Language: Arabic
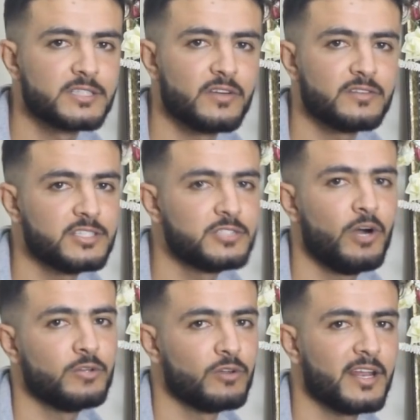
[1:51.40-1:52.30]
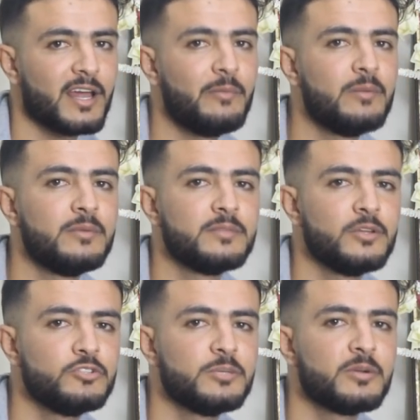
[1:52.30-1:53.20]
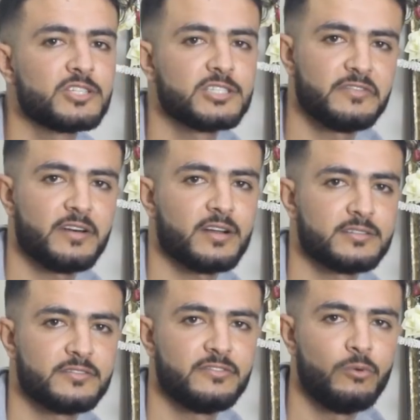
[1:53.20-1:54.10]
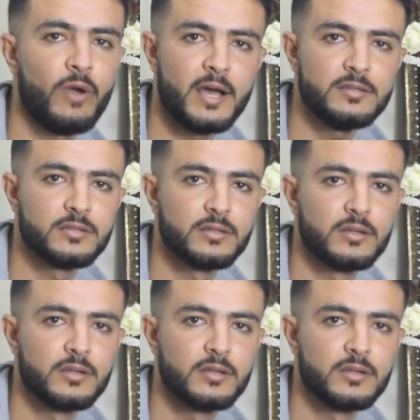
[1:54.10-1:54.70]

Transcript: كنتفرج في شي واحد ولكن قبل ما نبدا يوتيوب كنت كنتفرج في واحد